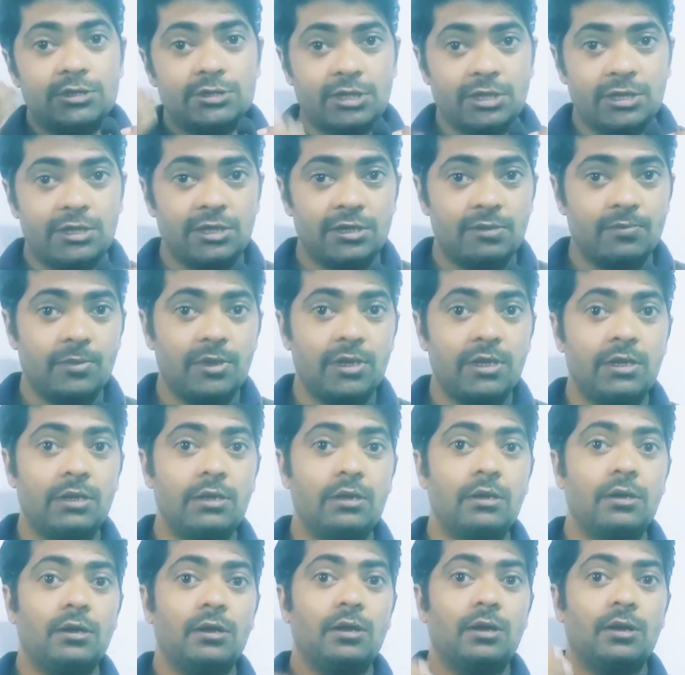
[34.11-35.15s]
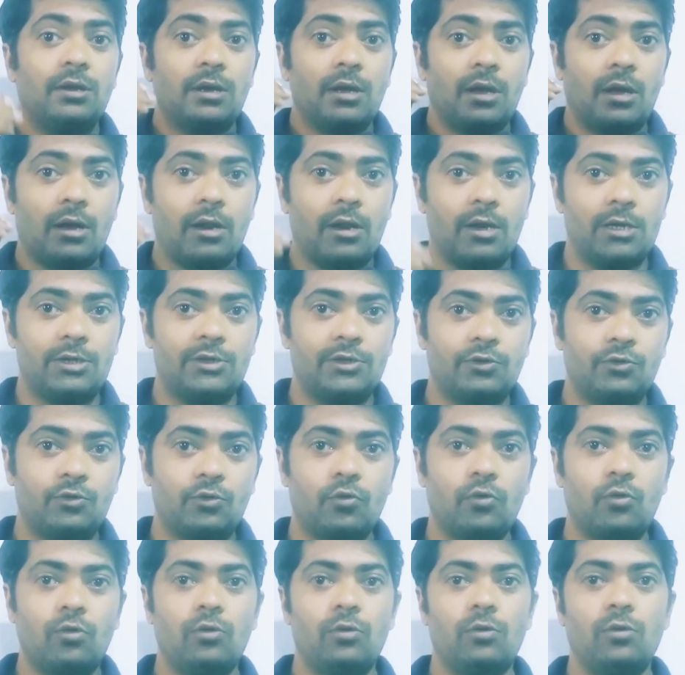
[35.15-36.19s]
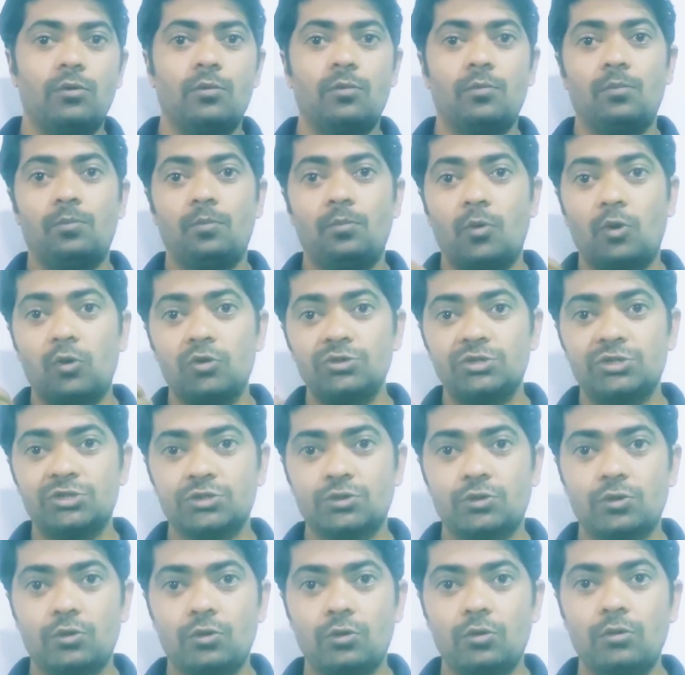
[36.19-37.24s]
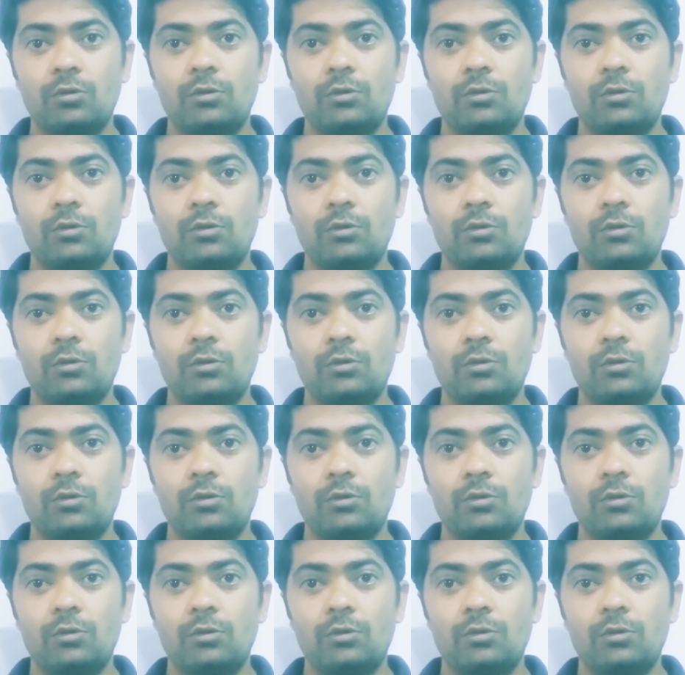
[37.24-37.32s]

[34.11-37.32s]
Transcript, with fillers: शरीर में हार्ट को बोन्स को